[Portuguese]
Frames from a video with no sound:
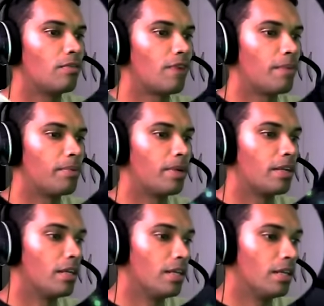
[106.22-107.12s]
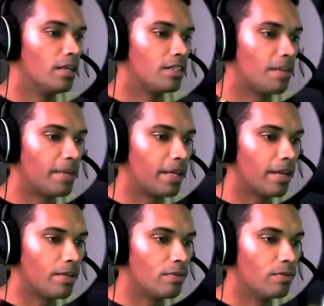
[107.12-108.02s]
Vou ficar Morri. por aqui. Já
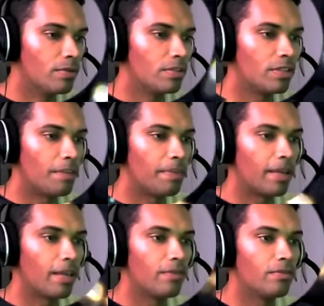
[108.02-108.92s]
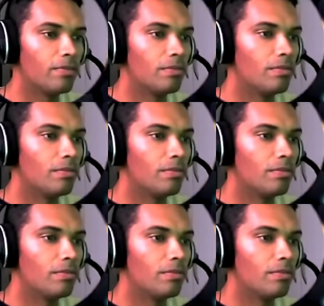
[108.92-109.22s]
peguei um, já peguei um.